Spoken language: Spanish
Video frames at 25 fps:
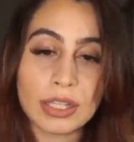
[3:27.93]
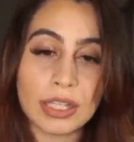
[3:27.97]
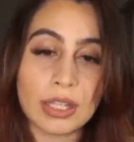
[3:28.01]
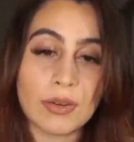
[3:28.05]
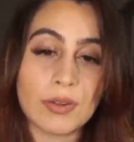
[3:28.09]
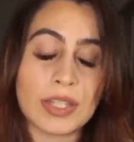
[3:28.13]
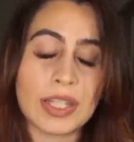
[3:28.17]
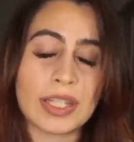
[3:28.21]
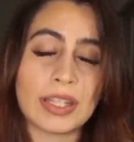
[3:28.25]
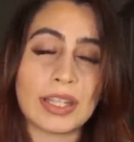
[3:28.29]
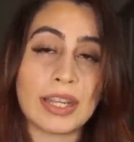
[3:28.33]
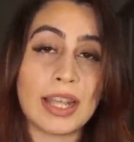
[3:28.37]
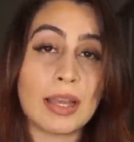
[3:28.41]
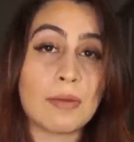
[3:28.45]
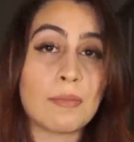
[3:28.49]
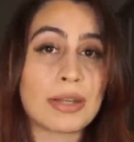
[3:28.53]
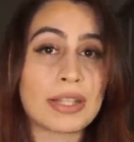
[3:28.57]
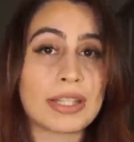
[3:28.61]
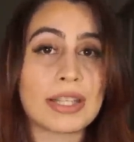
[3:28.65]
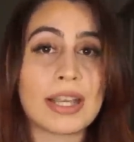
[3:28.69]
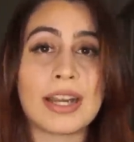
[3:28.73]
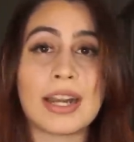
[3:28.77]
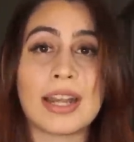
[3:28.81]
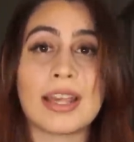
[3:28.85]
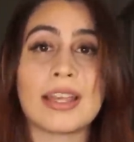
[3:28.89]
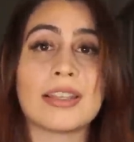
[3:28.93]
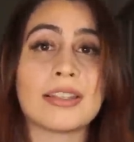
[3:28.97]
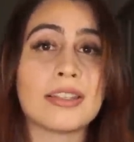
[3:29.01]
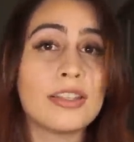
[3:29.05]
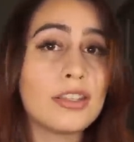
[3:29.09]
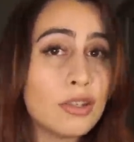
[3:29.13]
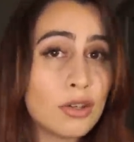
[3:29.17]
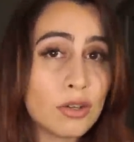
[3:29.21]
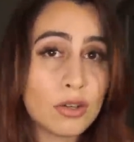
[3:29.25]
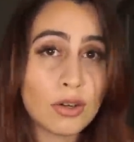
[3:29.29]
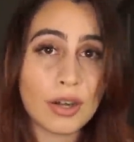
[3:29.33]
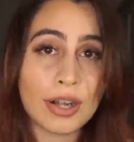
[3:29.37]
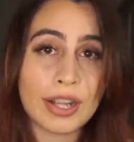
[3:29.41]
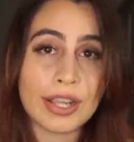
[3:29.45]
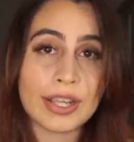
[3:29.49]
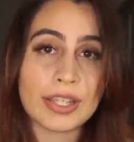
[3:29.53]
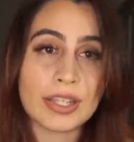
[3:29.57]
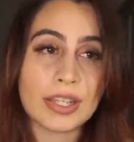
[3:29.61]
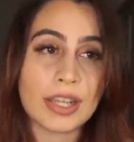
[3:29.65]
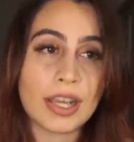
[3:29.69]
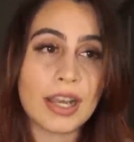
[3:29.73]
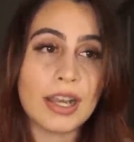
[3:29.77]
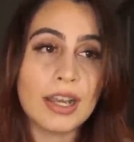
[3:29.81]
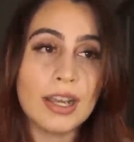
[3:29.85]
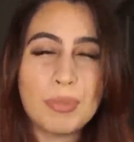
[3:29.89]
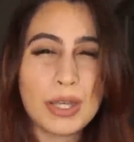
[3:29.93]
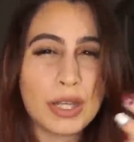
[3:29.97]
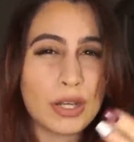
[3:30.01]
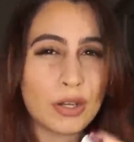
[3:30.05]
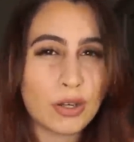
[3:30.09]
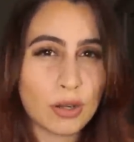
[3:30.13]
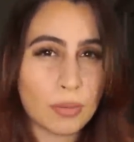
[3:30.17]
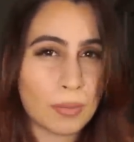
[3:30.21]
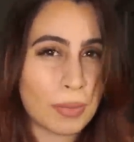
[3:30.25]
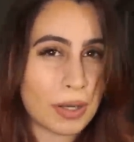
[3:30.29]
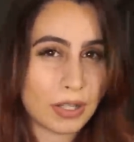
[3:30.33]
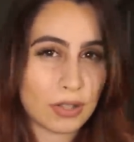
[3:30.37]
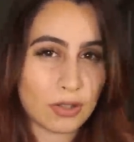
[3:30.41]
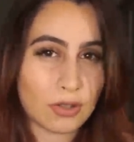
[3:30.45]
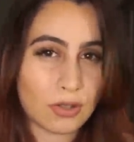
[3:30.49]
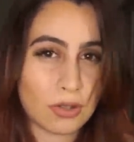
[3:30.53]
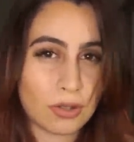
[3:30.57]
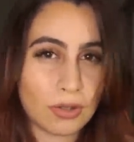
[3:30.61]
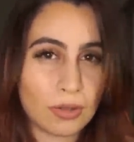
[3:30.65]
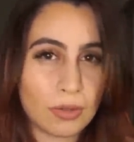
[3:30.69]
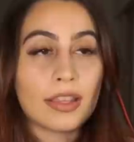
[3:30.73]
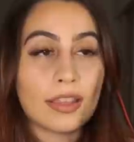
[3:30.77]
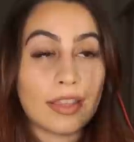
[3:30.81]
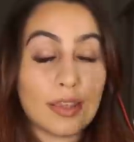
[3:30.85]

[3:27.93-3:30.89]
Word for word: que tal vez estaría más agradecido con ella, pero no pasó.